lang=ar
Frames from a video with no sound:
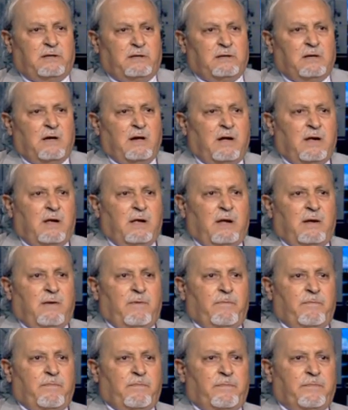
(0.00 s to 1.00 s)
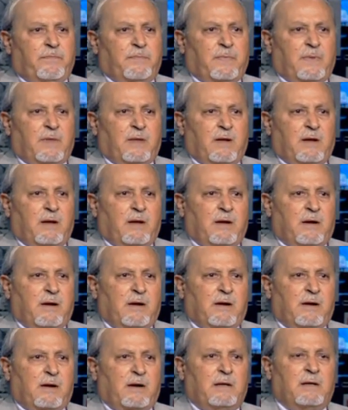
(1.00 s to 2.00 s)
هلا هلا بنصير بدنا نعد
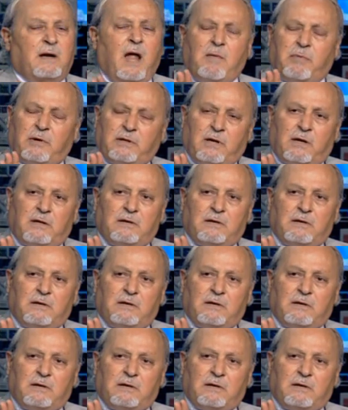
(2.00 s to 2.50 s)
بالاعداد